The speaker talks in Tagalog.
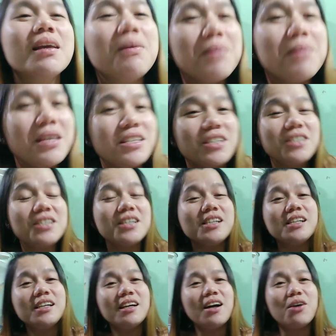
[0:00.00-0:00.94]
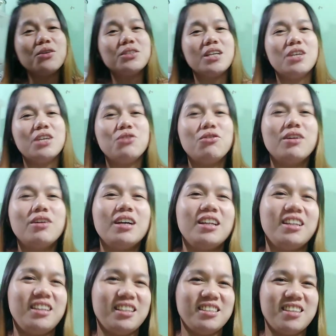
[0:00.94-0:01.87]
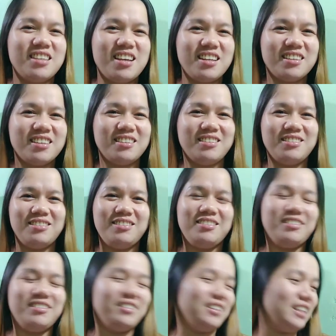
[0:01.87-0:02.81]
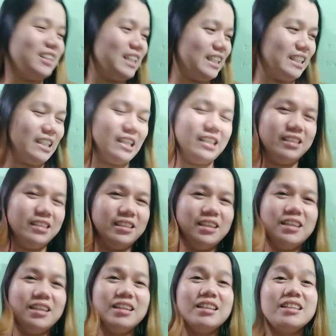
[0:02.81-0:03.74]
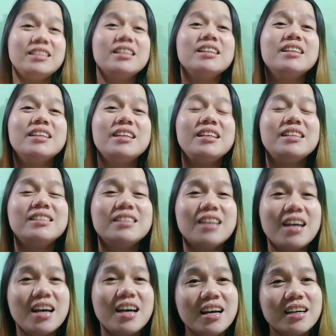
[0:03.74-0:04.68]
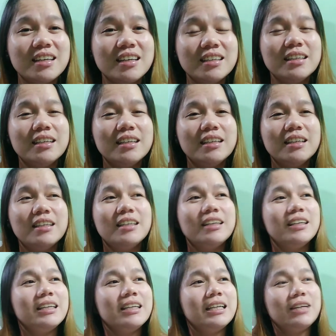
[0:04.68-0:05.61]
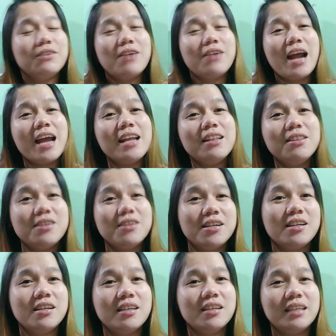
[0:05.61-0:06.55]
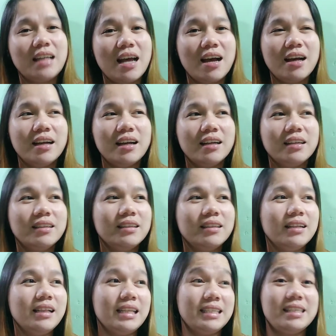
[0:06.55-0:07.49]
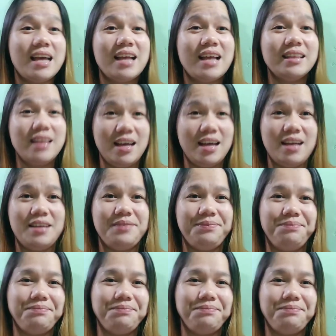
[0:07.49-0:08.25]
May isi-share lang ako sa inyong karanasan. Ganyan. Karanasan ng isang rider. Rider ng Lazada.